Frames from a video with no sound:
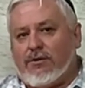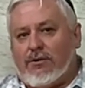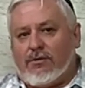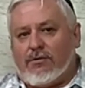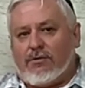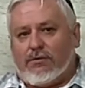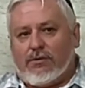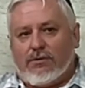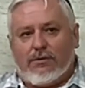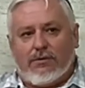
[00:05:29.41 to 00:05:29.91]

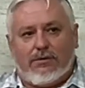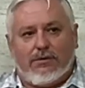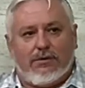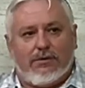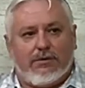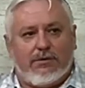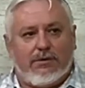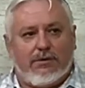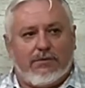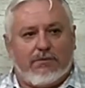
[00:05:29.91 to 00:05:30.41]
ну,
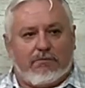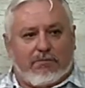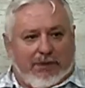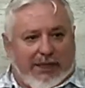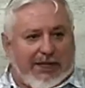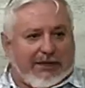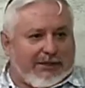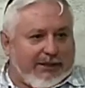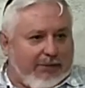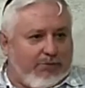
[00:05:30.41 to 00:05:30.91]

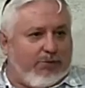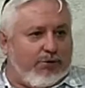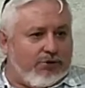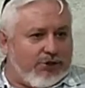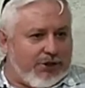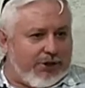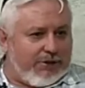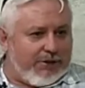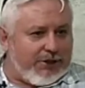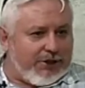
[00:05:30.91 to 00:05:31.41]
план-то
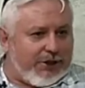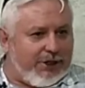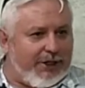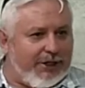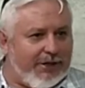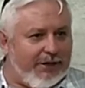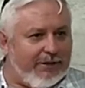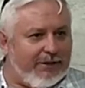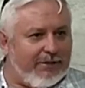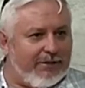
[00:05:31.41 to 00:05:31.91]
Божий
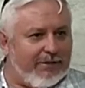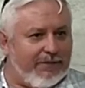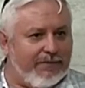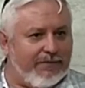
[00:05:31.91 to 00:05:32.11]
шире.